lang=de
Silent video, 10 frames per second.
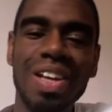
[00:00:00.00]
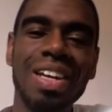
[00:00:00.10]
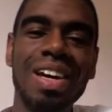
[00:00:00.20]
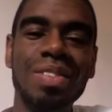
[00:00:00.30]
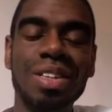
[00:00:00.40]

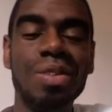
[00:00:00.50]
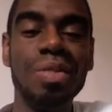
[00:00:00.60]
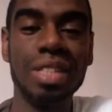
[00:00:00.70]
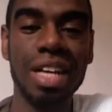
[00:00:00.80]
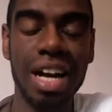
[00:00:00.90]
Da habe ich auch
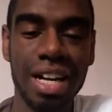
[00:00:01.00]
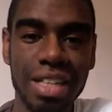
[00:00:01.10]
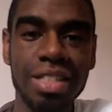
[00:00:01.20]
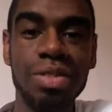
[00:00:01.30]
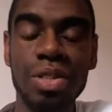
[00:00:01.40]
mit der
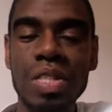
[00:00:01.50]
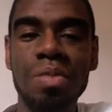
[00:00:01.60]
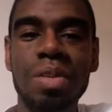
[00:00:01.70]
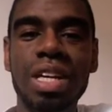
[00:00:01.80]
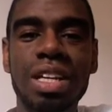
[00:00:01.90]
Alex von
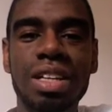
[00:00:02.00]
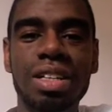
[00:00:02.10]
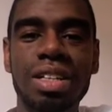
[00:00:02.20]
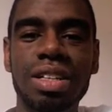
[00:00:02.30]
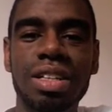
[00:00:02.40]
Starmenia
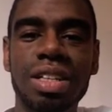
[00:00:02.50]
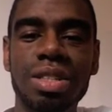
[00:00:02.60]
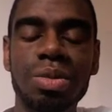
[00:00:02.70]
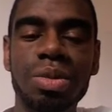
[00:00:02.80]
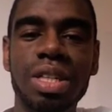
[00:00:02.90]
äh,
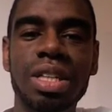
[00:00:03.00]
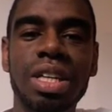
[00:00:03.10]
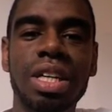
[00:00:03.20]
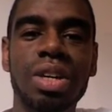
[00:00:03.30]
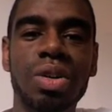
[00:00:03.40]
gesungen.
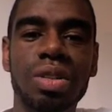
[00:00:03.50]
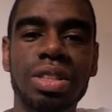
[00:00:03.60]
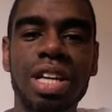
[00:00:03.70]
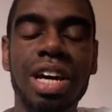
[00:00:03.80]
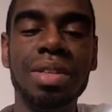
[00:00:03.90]

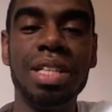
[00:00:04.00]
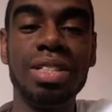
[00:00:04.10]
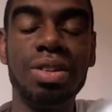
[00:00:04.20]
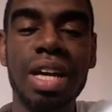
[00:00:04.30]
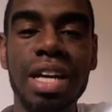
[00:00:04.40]
Und da habe ich
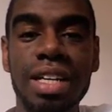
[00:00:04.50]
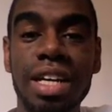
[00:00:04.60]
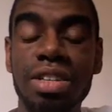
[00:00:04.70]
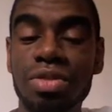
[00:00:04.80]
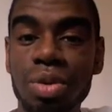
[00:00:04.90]
jetzt auch leider
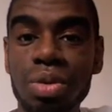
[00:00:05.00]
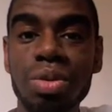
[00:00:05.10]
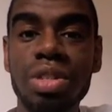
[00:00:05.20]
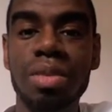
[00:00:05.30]
keine Fotos,